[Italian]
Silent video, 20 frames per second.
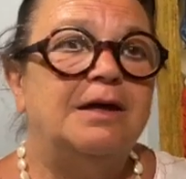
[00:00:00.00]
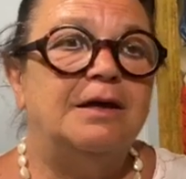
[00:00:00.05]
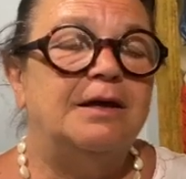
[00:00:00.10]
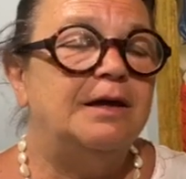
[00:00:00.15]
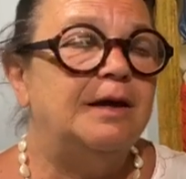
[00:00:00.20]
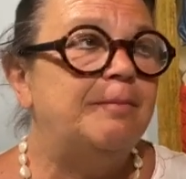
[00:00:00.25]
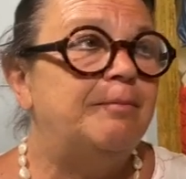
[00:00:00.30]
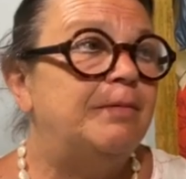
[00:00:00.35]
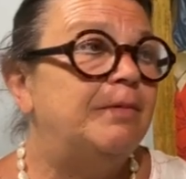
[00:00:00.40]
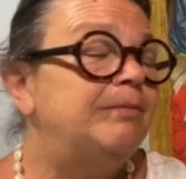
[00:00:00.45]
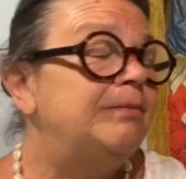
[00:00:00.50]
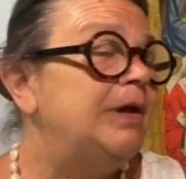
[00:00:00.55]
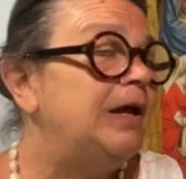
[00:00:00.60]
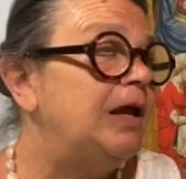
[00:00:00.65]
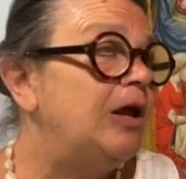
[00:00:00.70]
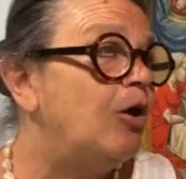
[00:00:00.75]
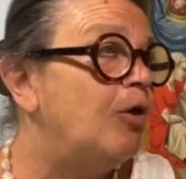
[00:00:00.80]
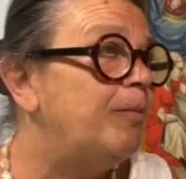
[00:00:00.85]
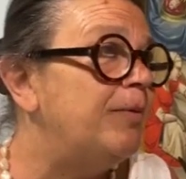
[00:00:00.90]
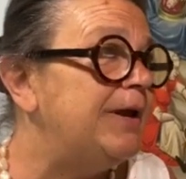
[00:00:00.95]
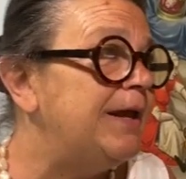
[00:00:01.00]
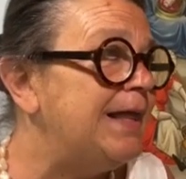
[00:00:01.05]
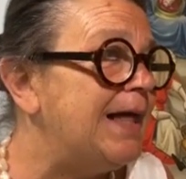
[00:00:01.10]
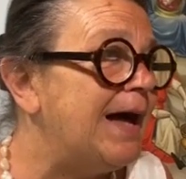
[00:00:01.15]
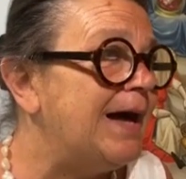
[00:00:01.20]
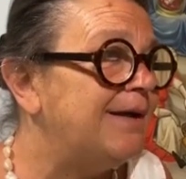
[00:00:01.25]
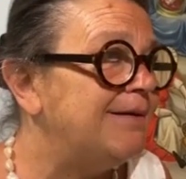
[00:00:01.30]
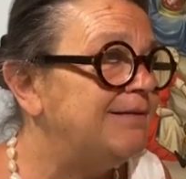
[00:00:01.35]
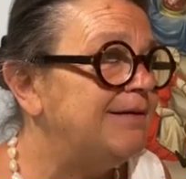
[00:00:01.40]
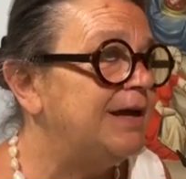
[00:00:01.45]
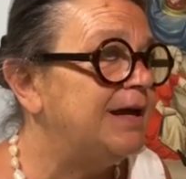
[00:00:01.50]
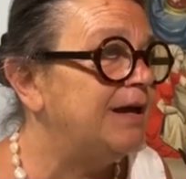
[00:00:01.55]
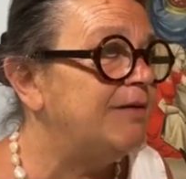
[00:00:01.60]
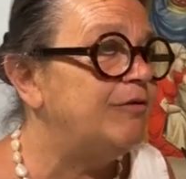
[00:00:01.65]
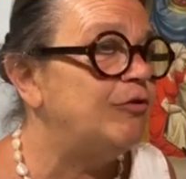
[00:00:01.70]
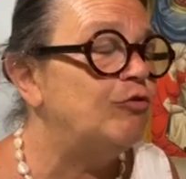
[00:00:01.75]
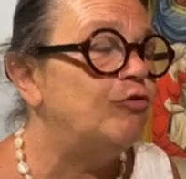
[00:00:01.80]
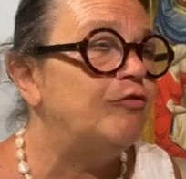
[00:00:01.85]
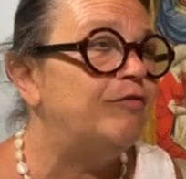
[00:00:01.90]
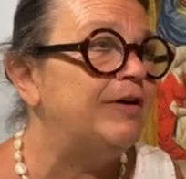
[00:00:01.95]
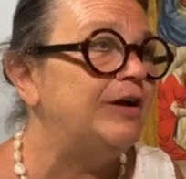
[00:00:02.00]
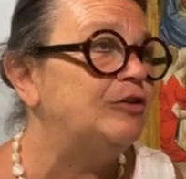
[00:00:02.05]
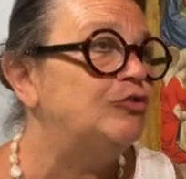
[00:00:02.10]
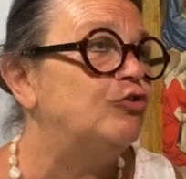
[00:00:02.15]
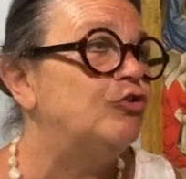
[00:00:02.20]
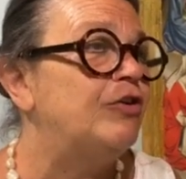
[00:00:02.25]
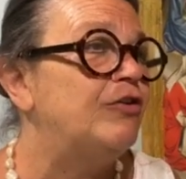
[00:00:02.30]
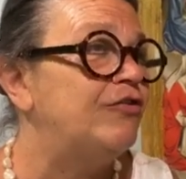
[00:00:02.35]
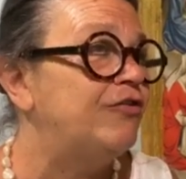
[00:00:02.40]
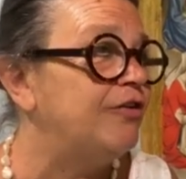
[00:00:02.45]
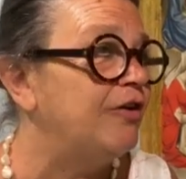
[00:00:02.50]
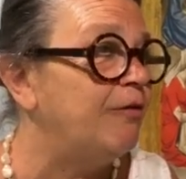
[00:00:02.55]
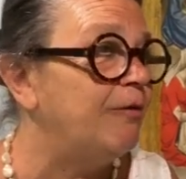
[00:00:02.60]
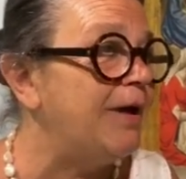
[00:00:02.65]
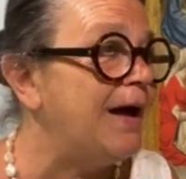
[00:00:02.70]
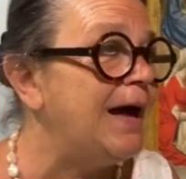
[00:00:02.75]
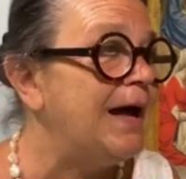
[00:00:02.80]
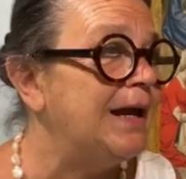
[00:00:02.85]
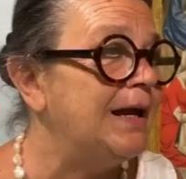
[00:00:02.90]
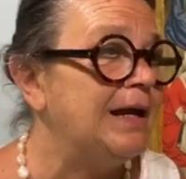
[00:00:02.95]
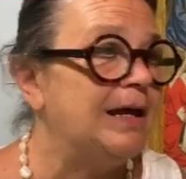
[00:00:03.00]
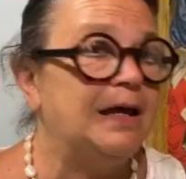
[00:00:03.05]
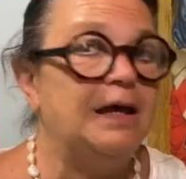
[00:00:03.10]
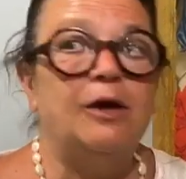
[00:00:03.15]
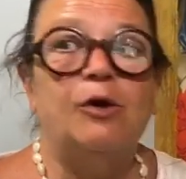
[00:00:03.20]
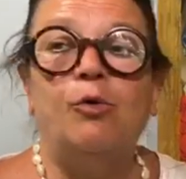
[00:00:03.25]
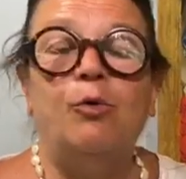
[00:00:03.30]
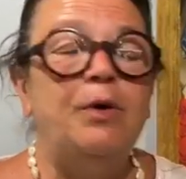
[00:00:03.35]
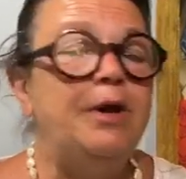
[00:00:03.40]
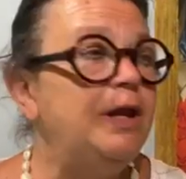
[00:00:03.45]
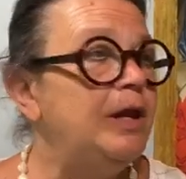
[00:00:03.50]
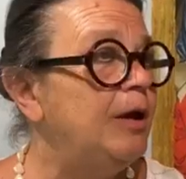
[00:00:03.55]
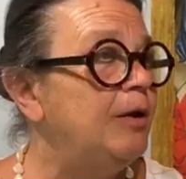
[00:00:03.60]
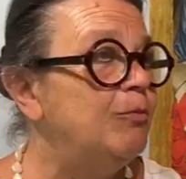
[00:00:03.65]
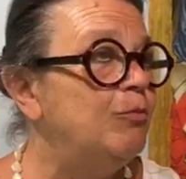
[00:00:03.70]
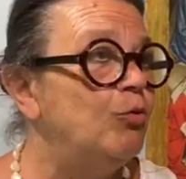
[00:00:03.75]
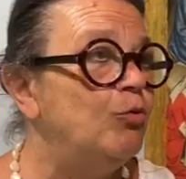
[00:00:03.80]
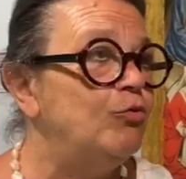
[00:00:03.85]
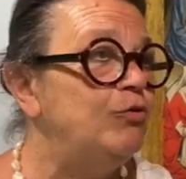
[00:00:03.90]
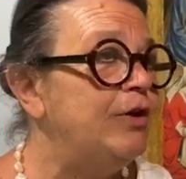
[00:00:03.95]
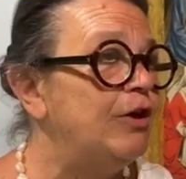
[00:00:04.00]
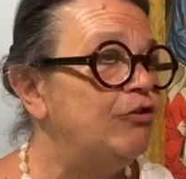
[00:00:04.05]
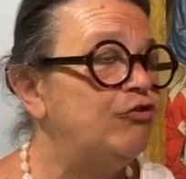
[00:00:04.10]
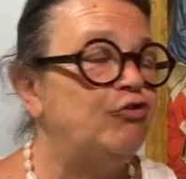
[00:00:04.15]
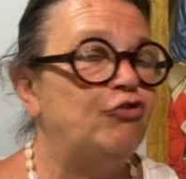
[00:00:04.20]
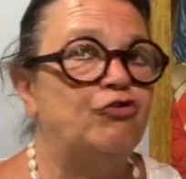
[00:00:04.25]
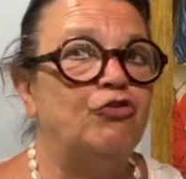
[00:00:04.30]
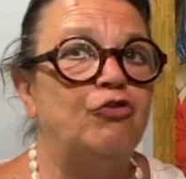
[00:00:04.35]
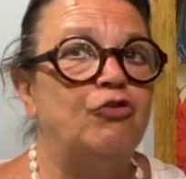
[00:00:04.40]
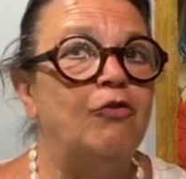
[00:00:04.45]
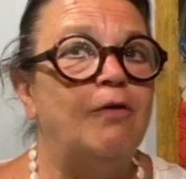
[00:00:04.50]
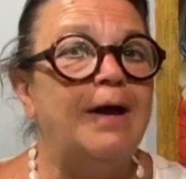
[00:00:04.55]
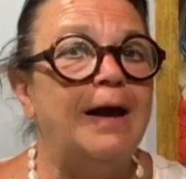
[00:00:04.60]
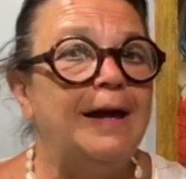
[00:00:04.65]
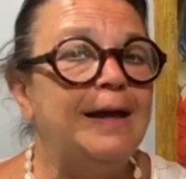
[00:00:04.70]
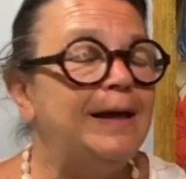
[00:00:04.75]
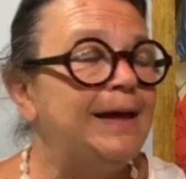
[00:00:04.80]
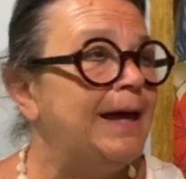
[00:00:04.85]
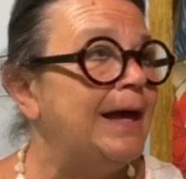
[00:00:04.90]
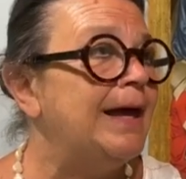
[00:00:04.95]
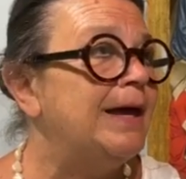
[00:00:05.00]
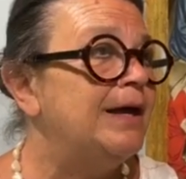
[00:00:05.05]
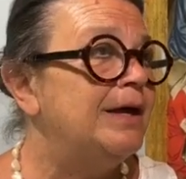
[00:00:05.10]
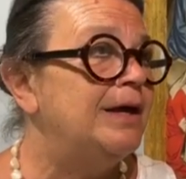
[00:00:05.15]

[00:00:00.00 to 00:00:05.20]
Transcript: eh, delle opere d'arte che avevo fatto restaurare e qui nel Monda ci sono anche